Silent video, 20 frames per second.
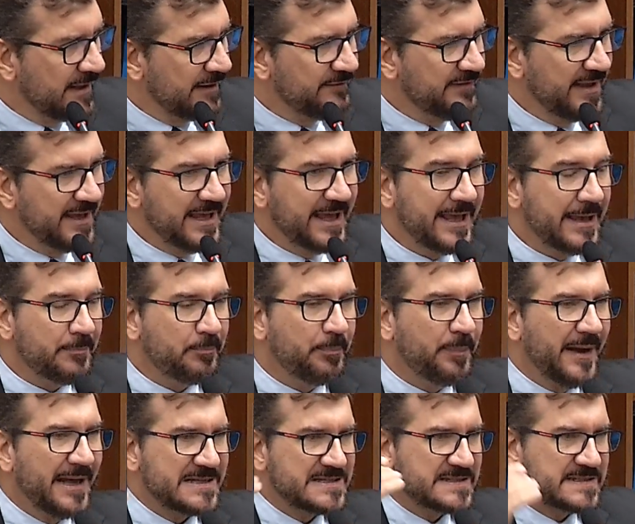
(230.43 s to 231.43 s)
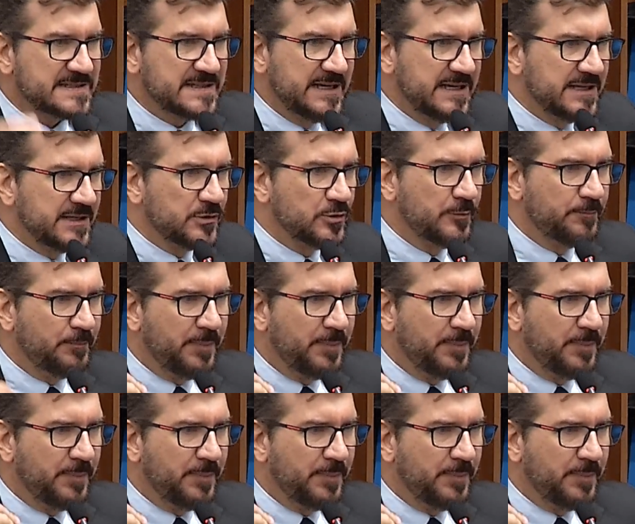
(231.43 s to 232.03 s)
vem repassando